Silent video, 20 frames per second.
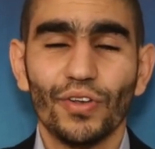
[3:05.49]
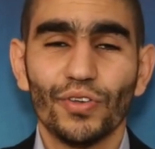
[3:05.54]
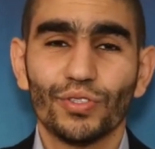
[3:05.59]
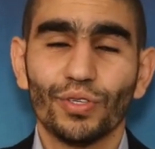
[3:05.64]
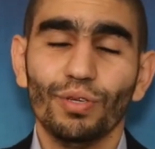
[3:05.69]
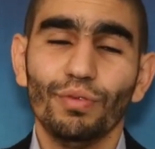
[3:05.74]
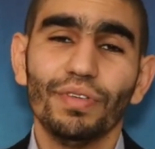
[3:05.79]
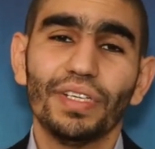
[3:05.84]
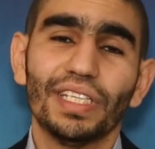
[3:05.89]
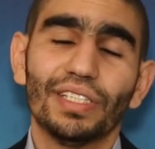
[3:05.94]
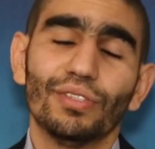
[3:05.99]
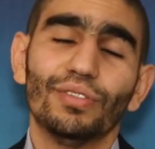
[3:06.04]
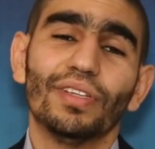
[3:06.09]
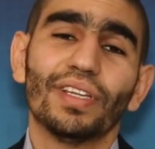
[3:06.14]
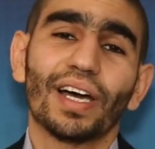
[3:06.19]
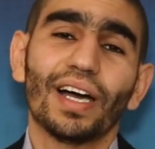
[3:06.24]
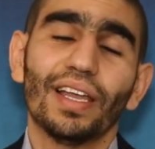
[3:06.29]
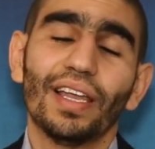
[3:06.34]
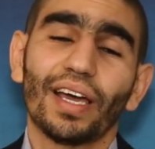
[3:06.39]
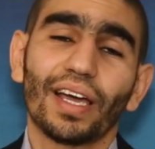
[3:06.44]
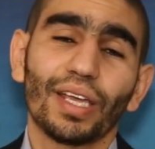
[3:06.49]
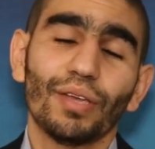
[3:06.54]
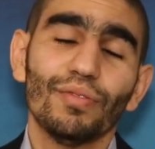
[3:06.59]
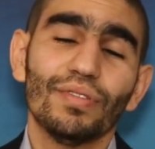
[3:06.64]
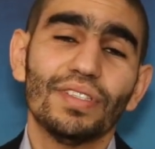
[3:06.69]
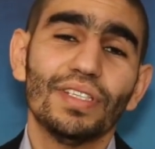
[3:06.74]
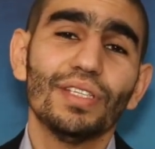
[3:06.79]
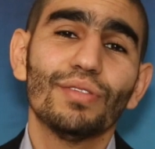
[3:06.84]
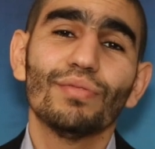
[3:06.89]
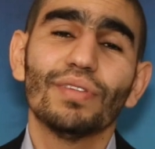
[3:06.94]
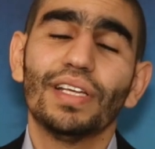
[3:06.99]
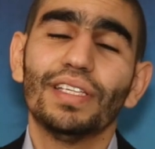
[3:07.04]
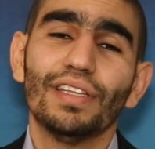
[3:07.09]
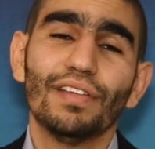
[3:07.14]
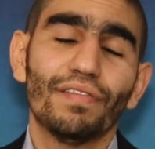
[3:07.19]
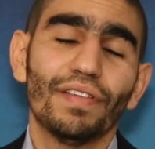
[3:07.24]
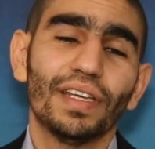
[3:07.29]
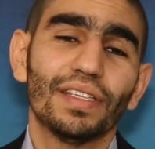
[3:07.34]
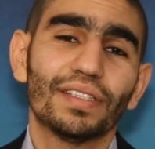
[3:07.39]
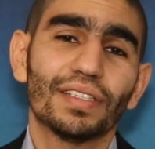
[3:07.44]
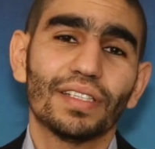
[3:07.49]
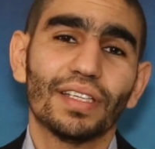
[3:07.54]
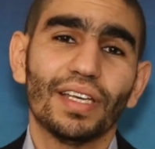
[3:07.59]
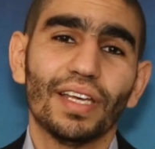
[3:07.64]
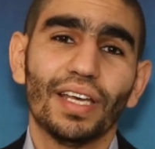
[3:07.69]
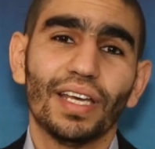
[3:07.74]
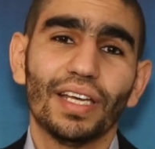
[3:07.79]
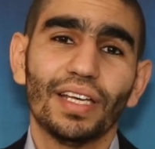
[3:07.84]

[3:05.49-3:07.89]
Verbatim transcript: Celui qui te donnera la réussite ou la défaite,